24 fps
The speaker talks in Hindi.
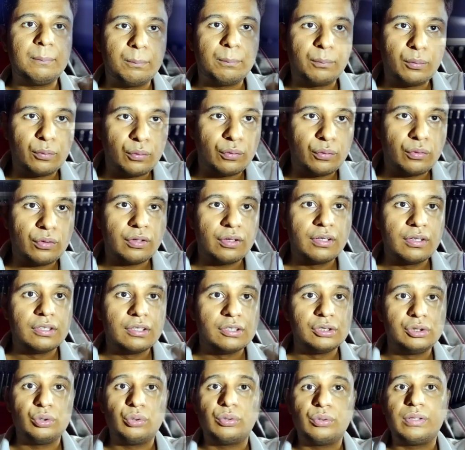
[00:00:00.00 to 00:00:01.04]
बोर्ड
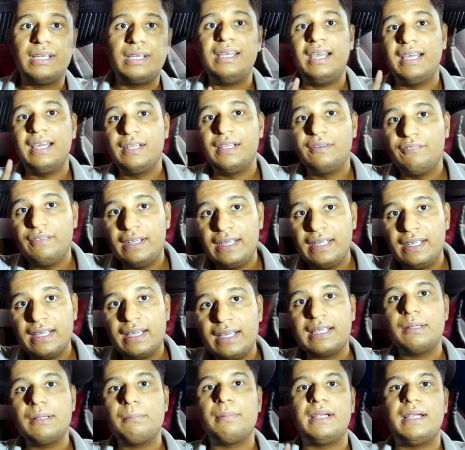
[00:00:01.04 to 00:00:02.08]
जो कि
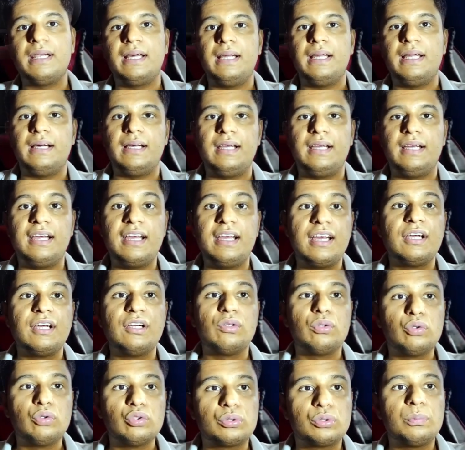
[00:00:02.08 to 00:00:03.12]
एनवीडिया ने बनाया है
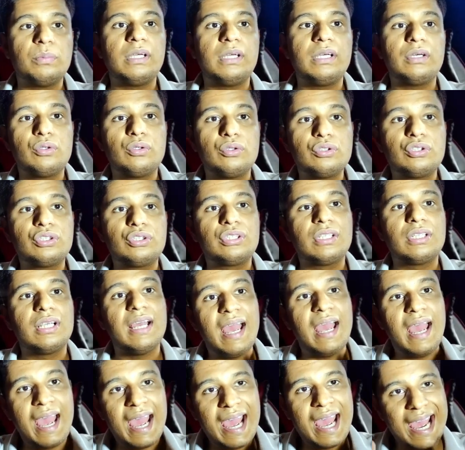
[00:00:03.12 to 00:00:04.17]
उसमें कुछ
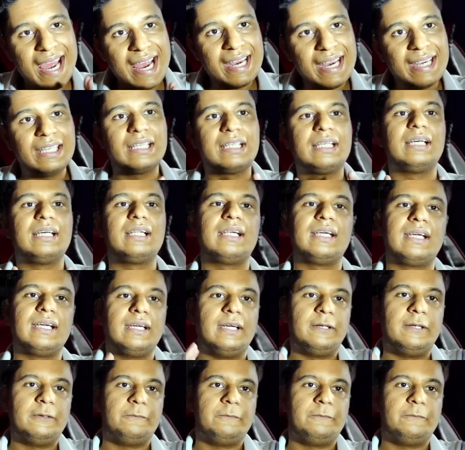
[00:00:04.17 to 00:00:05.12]
ऐड करेंगे